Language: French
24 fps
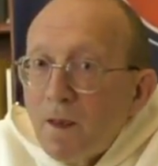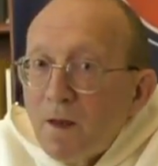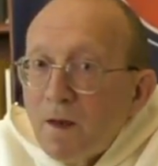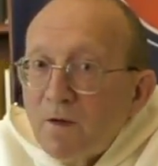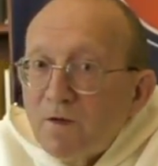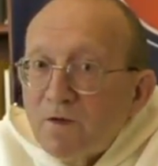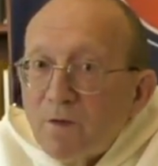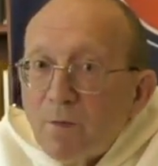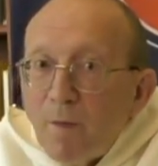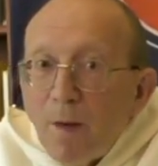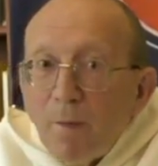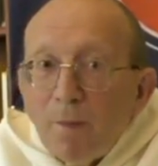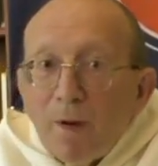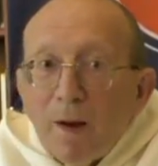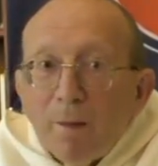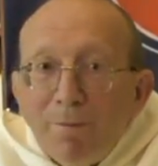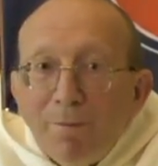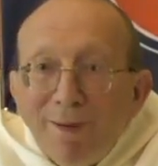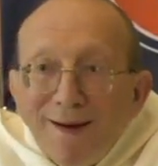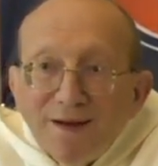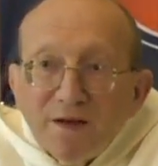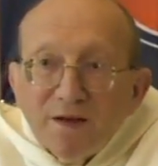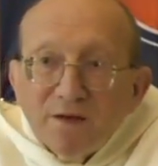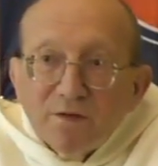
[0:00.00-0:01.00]
Et c'est même la
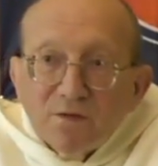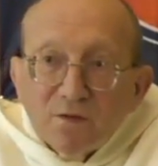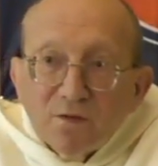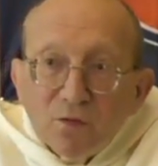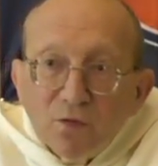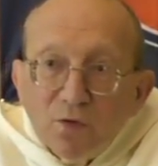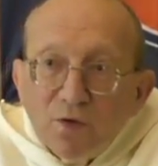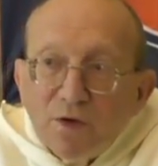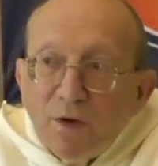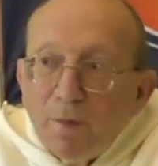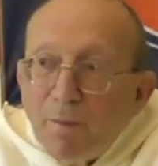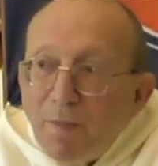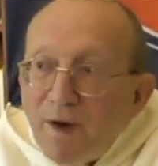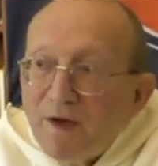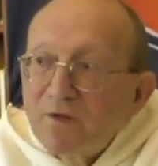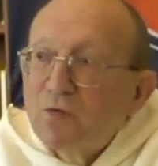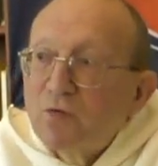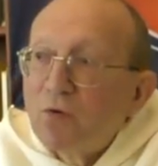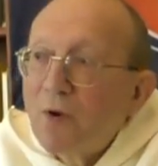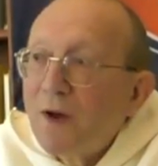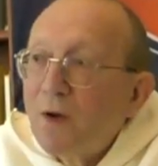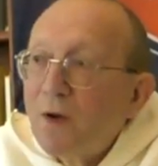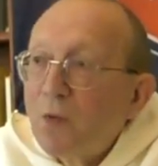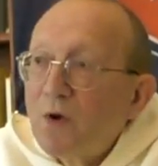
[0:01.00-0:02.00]
base, une des bases
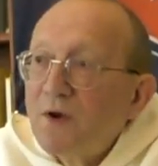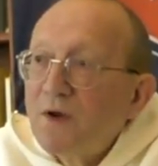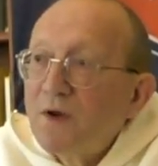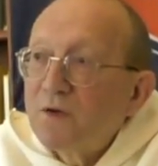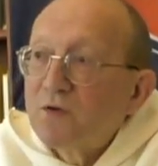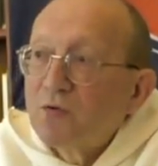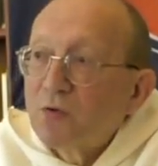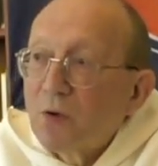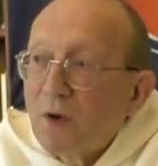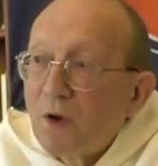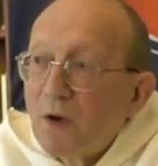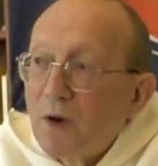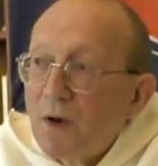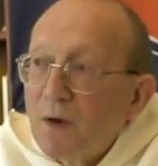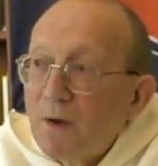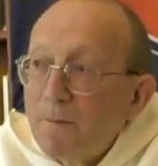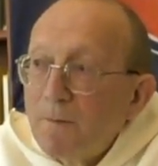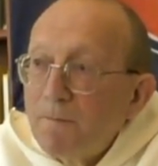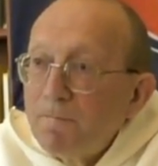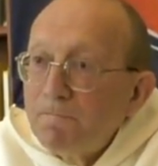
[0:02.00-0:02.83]
de la loi naturelle.